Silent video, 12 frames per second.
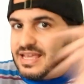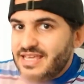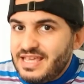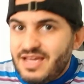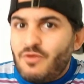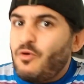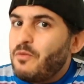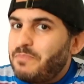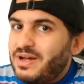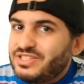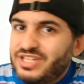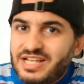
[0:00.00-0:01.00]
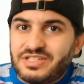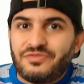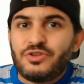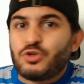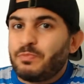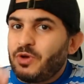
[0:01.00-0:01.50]
e compartilha esse
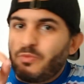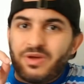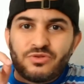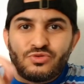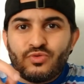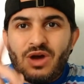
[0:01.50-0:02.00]
vídeo com pelo menos um